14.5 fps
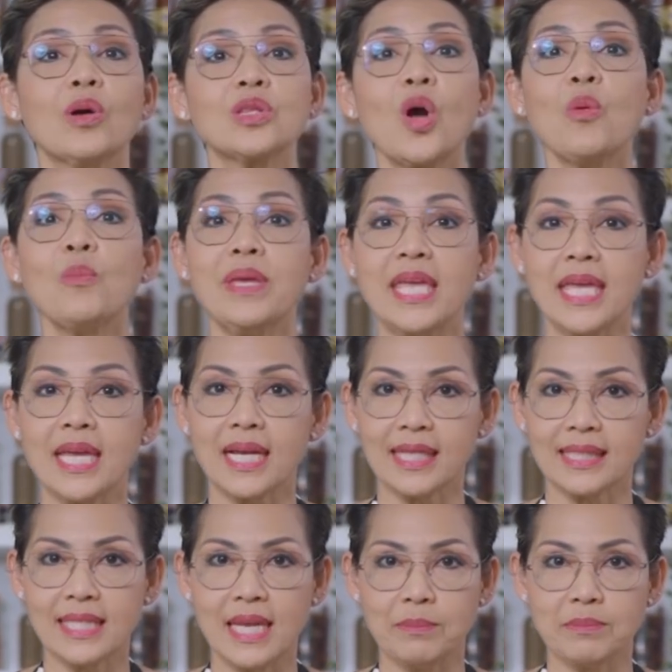ก็ต้องมีกระ
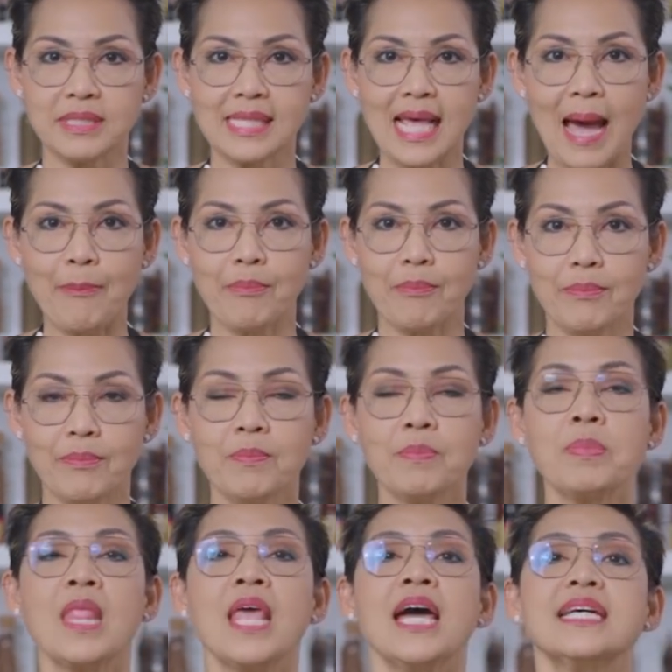เทียมสับ
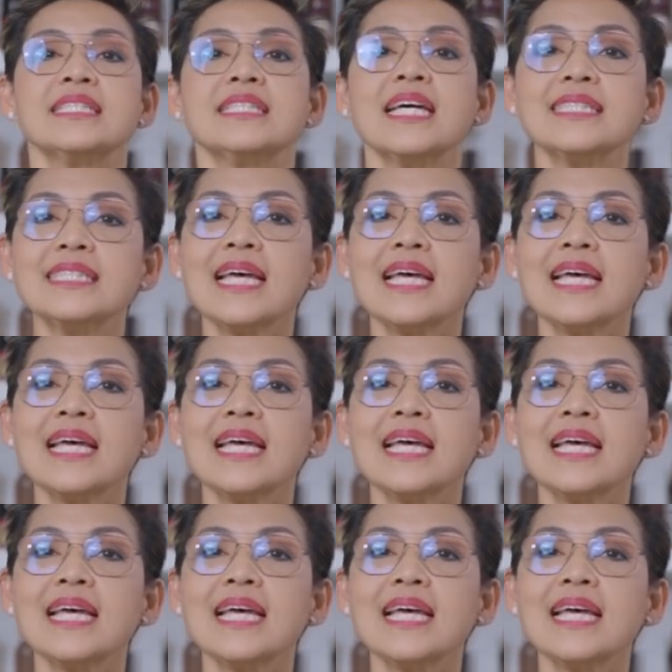จะ